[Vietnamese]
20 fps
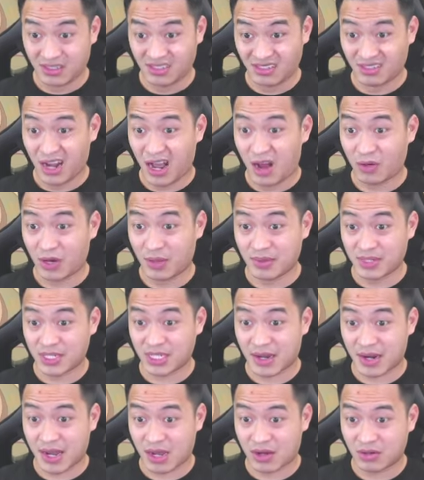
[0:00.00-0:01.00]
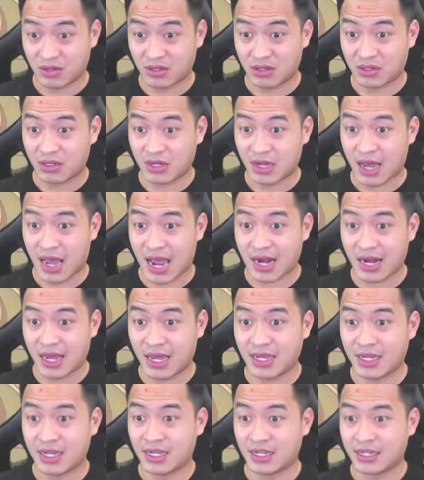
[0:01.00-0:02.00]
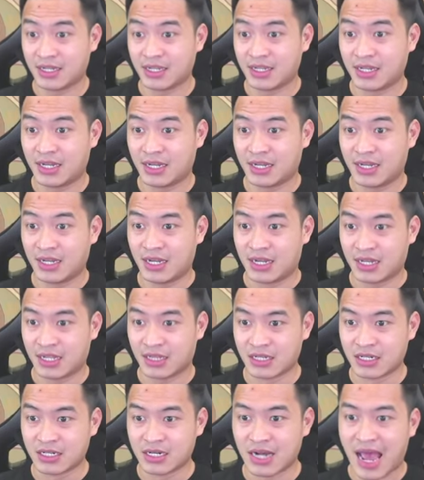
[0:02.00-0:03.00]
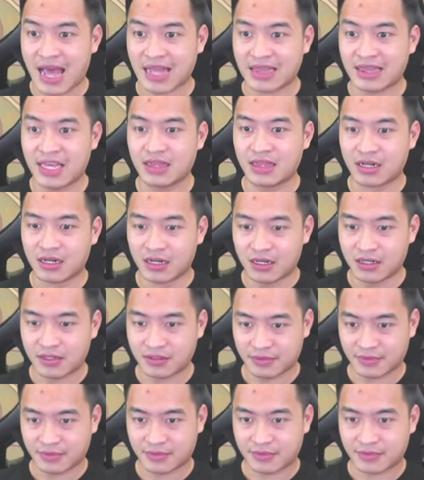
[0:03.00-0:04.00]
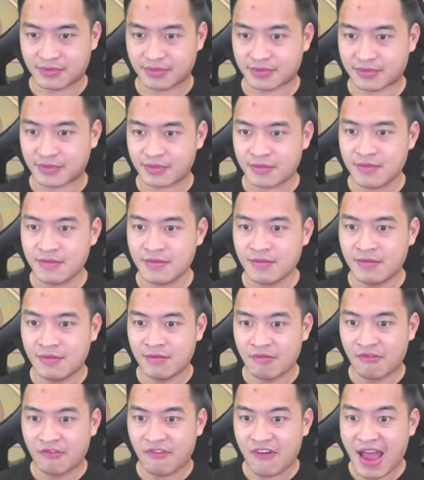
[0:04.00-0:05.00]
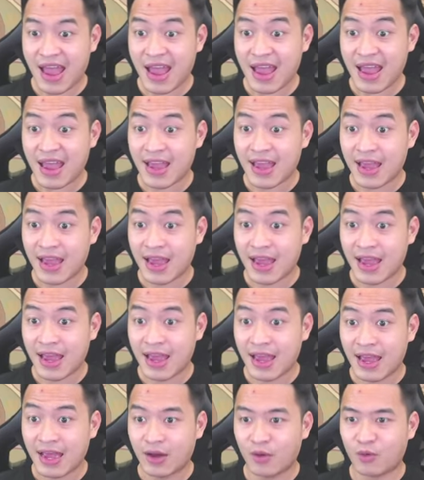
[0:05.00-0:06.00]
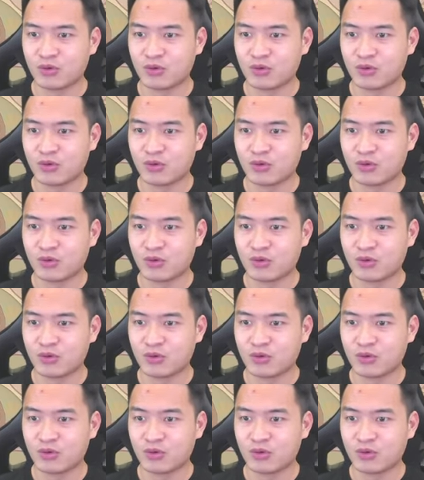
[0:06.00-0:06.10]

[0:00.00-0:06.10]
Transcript: đâu để mình xem nào ai đây từ hà tiên tử và ui